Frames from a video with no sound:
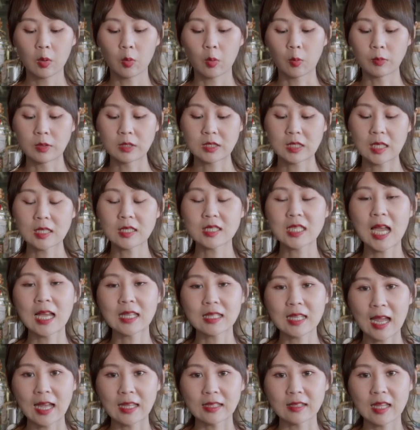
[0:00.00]
我们先下
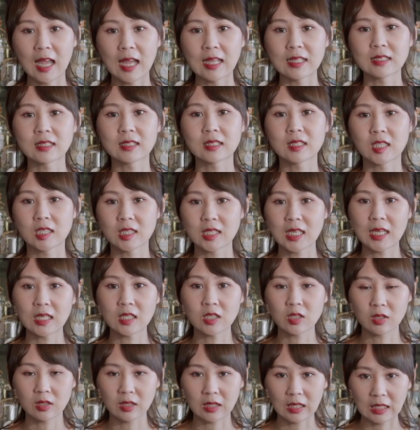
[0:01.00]
糖，糖沉在
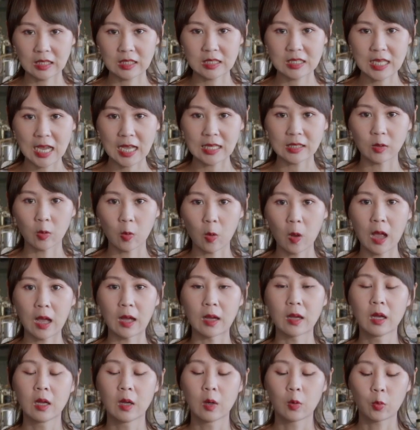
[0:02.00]
底下的话，